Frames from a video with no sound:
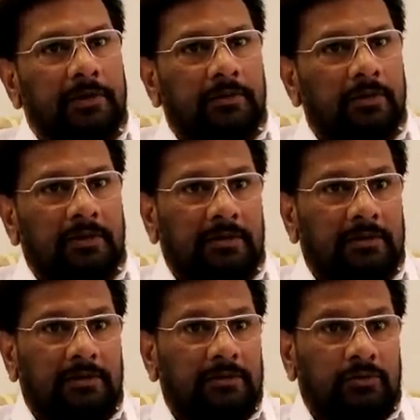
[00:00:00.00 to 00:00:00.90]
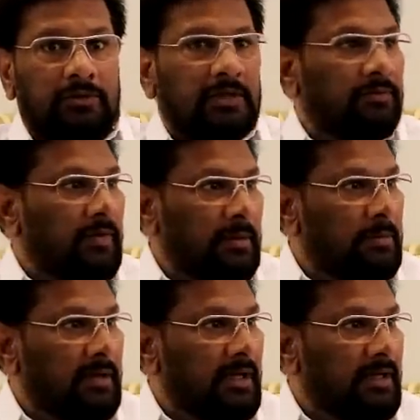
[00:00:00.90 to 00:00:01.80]
बिल्कुल दो तरफा
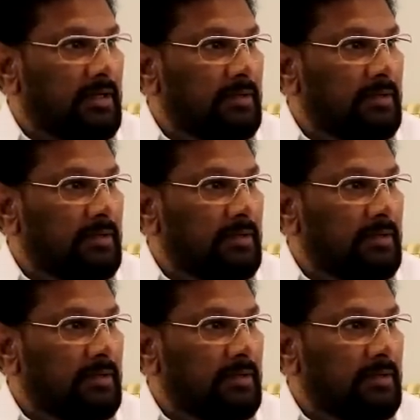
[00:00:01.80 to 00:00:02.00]
मामला है